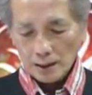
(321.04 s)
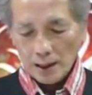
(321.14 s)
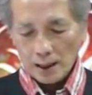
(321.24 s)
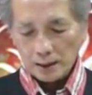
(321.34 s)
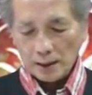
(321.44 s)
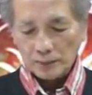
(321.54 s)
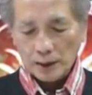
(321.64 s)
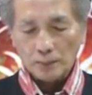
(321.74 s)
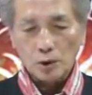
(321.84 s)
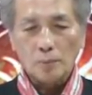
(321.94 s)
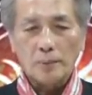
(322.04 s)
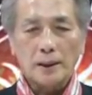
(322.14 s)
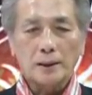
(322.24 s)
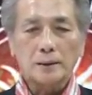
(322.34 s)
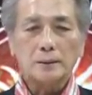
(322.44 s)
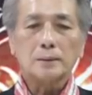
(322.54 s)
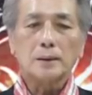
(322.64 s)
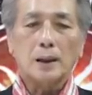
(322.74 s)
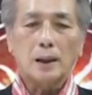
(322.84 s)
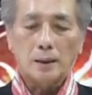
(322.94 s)
อย่างตามๆก็เป็น
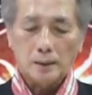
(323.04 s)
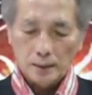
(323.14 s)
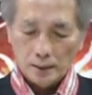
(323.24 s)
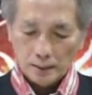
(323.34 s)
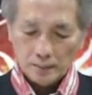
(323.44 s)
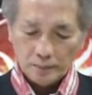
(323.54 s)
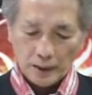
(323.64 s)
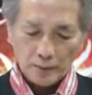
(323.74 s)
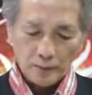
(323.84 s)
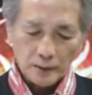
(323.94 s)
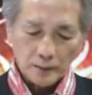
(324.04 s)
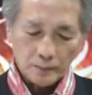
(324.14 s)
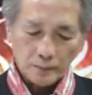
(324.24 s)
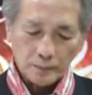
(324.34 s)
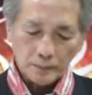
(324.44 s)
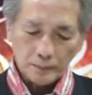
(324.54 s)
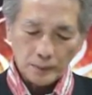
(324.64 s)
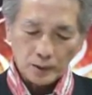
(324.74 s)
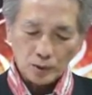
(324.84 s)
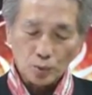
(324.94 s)
ไปไป
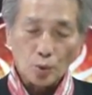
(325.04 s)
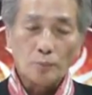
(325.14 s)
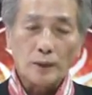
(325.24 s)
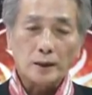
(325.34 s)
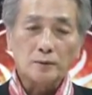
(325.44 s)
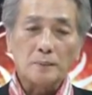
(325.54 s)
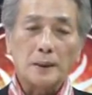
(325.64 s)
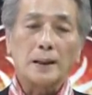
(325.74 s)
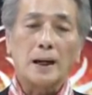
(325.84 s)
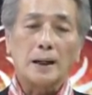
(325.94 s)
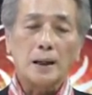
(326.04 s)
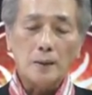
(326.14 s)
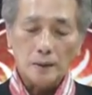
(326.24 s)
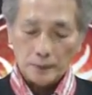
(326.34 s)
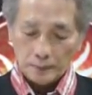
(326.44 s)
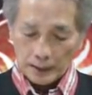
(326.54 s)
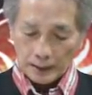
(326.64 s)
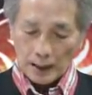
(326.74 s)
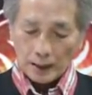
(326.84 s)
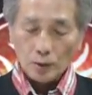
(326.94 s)
อยู่กลุ่มไหนก็ไปเป็นนายเขาไปเป็น
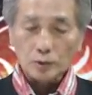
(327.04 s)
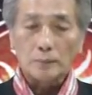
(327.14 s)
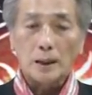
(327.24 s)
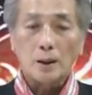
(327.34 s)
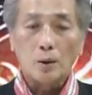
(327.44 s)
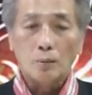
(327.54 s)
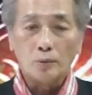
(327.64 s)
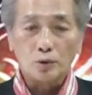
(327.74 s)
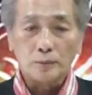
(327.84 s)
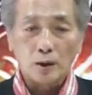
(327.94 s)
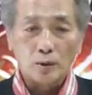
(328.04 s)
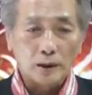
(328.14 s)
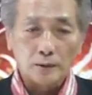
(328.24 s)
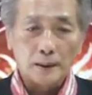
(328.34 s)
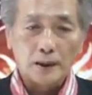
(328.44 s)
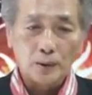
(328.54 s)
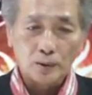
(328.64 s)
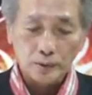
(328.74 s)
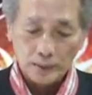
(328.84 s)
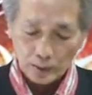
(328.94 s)
นายกสมาคม อยู่สมาคมไหนก็เป็นนายก
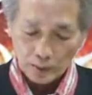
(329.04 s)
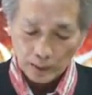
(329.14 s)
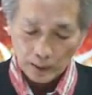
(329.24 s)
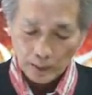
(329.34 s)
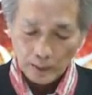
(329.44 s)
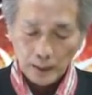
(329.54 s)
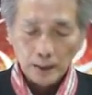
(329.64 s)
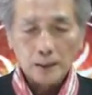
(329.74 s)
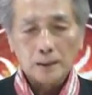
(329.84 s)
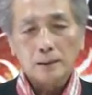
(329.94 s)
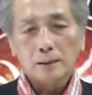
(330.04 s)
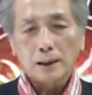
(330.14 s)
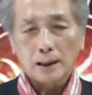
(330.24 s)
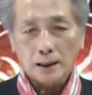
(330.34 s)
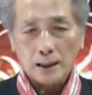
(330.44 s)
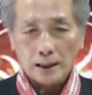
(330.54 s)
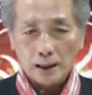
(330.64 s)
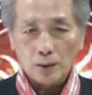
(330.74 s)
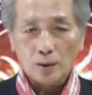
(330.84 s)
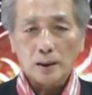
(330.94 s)
สมาคมเขานั่นแหละแค่
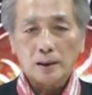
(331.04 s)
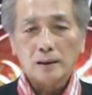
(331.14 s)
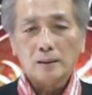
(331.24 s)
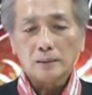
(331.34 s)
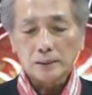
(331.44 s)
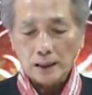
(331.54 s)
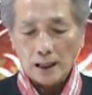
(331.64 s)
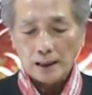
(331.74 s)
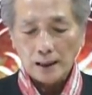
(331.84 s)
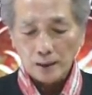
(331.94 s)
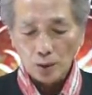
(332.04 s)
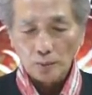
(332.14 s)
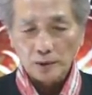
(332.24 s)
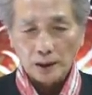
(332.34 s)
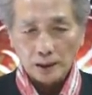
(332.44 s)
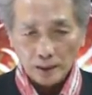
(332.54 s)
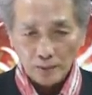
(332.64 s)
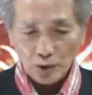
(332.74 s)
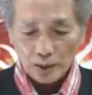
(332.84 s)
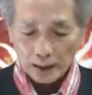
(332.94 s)
นายกแต่นายกทีก็
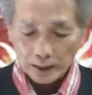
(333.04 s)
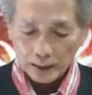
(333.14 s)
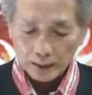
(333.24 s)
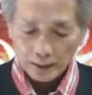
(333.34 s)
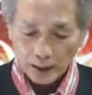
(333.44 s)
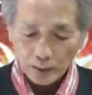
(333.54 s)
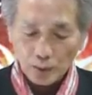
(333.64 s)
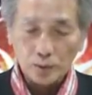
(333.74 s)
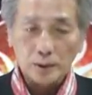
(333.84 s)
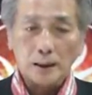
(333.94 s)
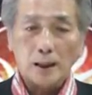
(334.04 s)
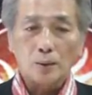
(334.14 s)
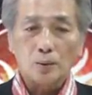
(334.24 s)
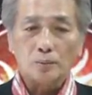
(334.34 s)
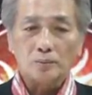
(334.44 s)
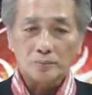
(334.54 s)
มีโอกาสถึง ถ้าดวงชะตาคุณ